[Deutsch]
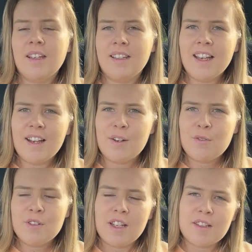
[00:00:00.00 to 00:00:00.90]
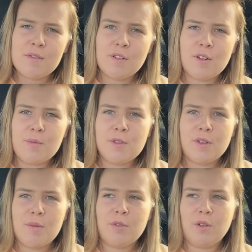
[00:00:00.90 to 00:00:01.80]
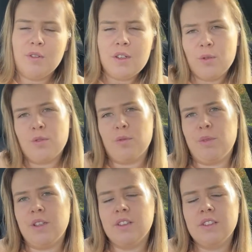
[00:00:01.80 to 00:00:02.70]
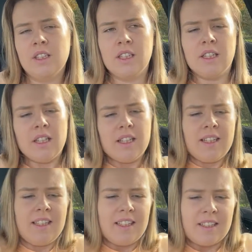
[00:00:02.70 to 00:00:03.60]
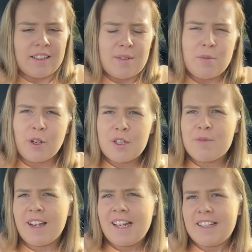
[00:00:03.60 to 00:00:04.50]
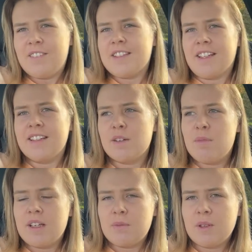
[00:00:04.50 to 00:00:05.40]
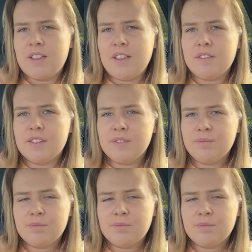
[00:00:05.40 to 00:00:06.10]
Ja, hallo und herzlich willkommen zu einem neuen Video von mir. Ähm, heute mal eine etwas andere Perspektive.